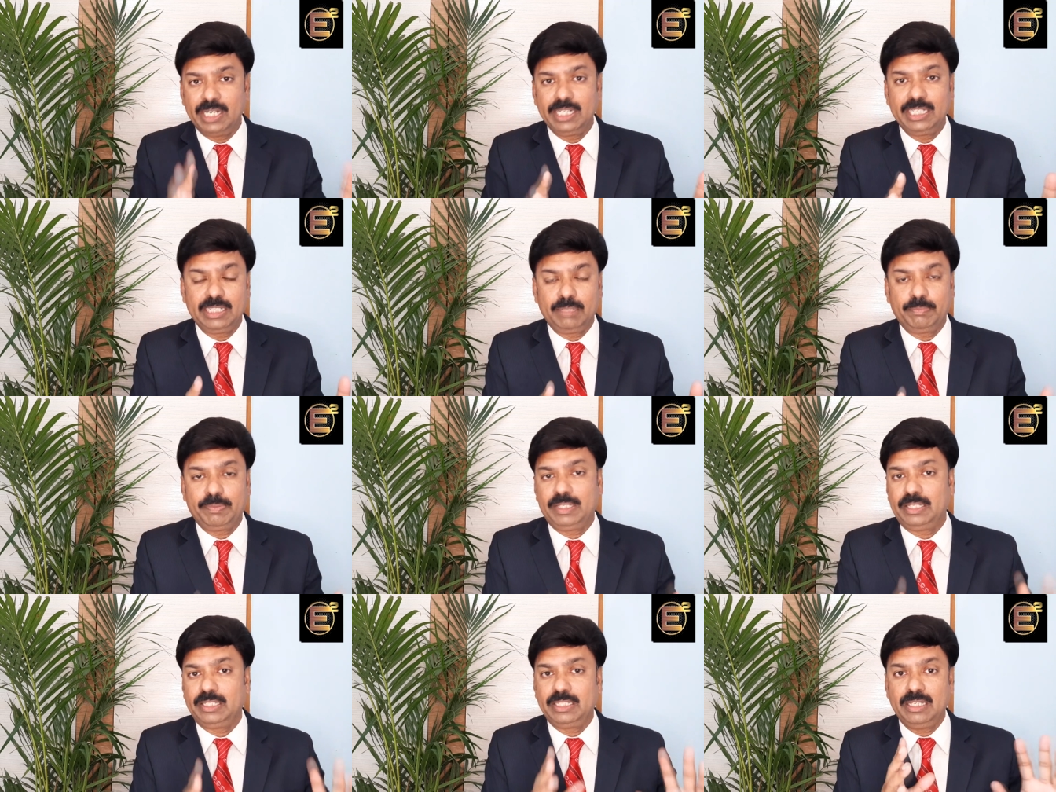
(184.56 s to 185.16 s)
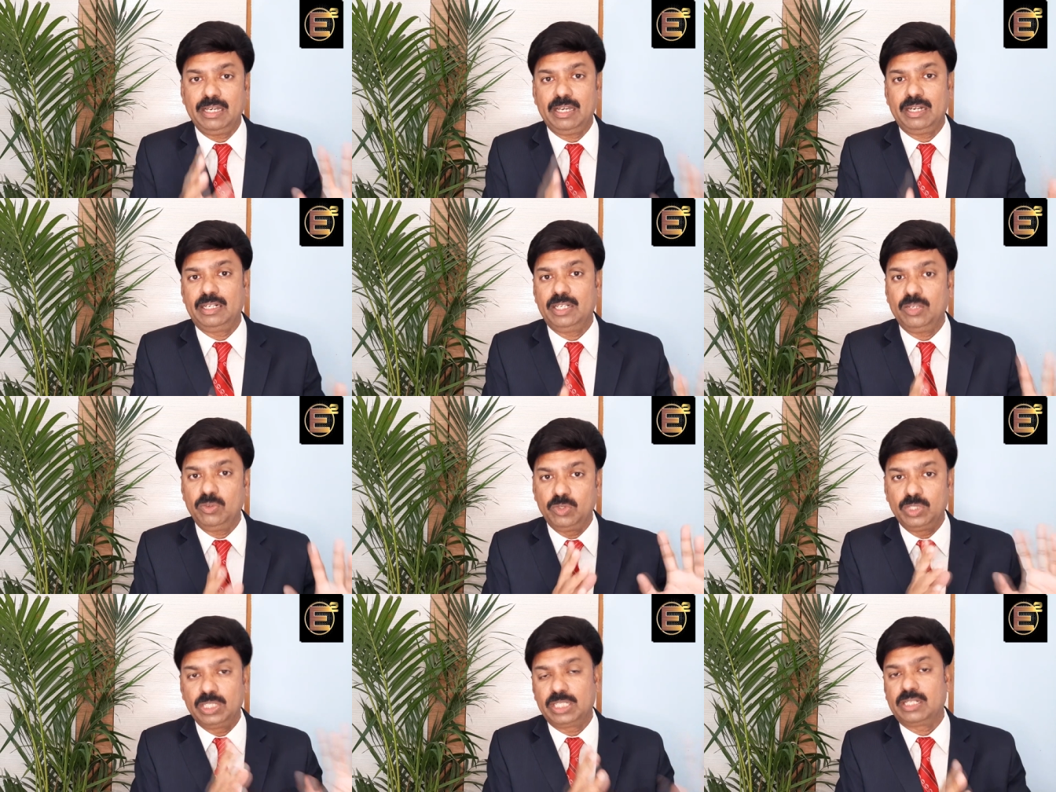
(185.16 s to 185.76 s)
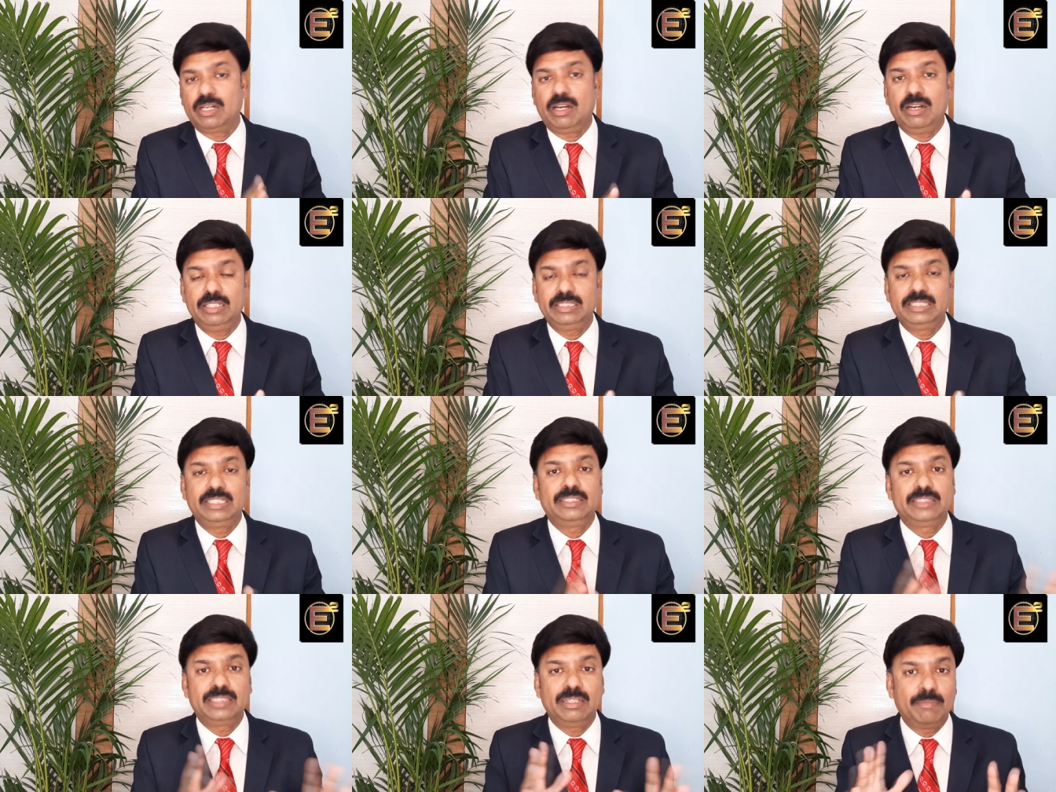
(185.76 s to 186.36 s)
மானிட்டர் பண்ணுறது யாருன்னா உங்கள்
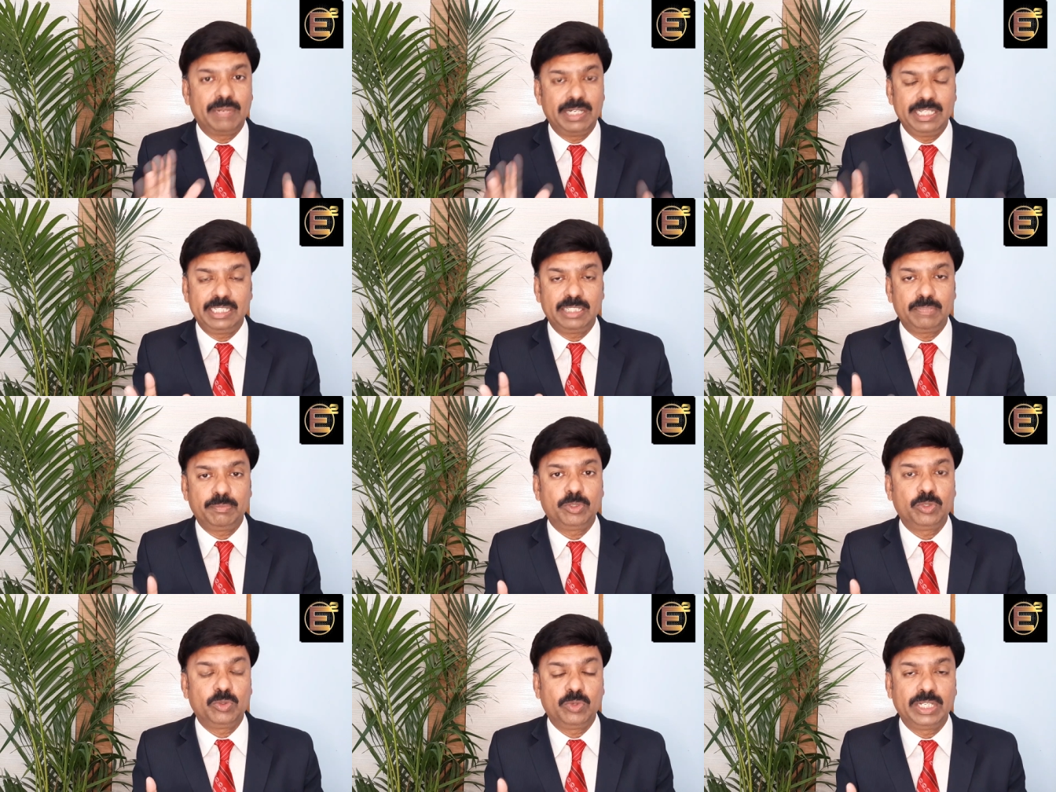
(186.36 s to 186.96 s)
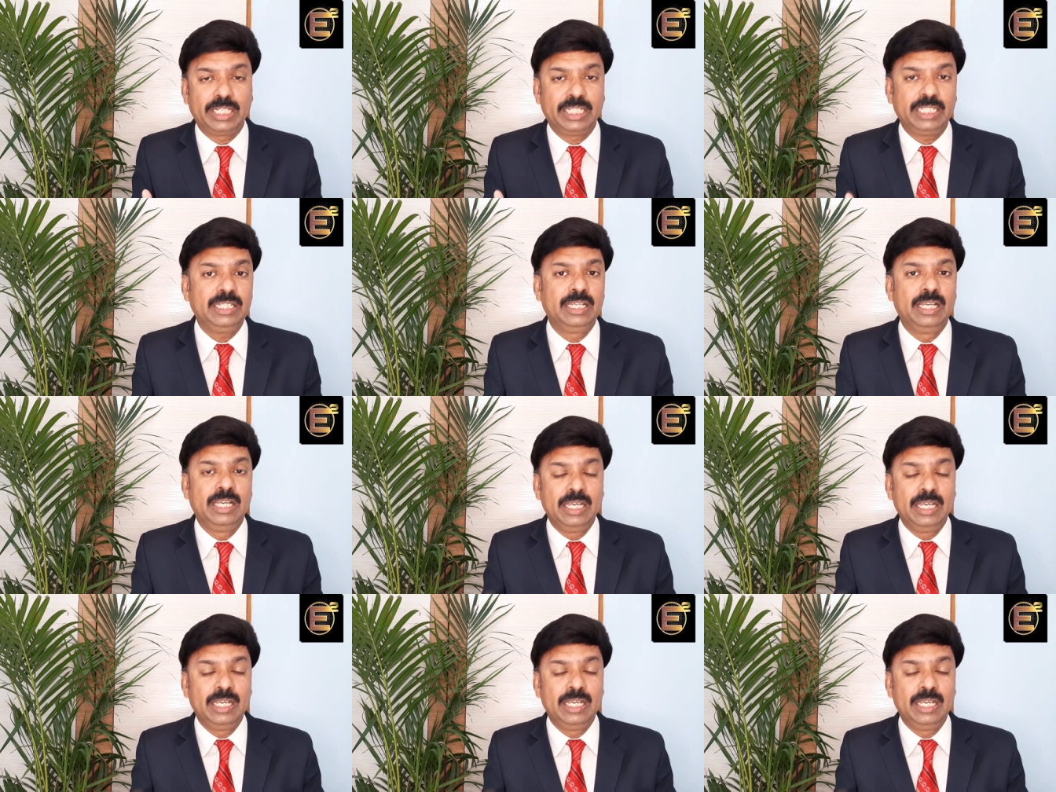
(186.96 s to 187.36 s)
காலேஜில் இருந்தால் மானிட்டர் பண்ணுவாங்க